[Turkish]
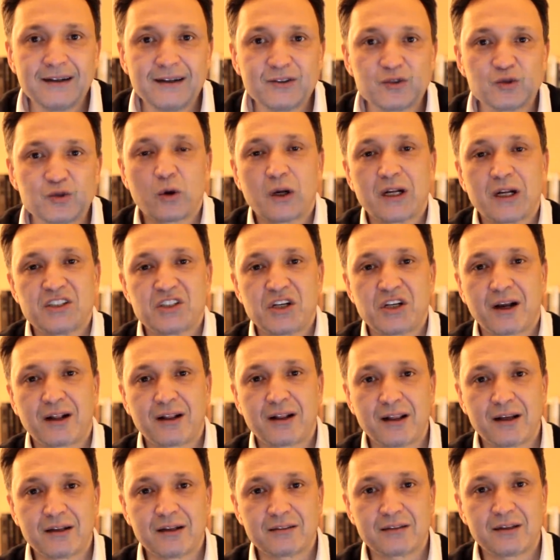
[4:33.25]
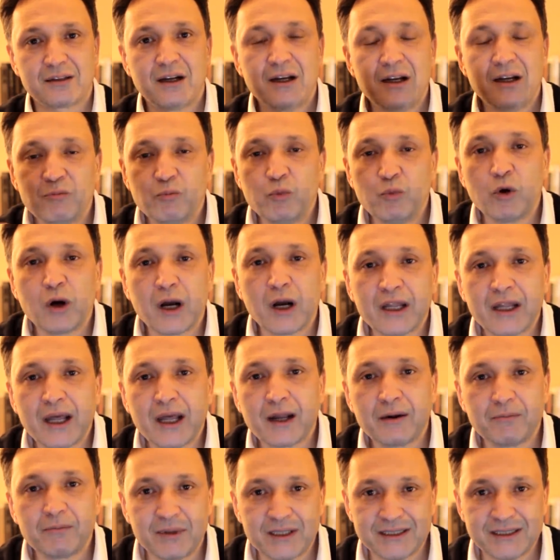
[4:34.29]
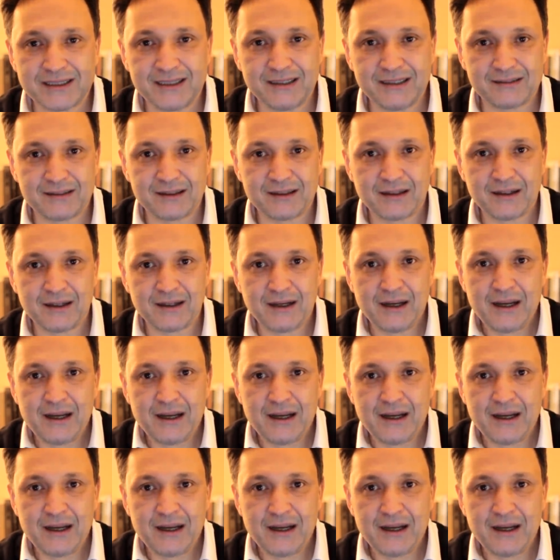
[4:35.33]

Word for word: soracaklar. Bu kadar basit.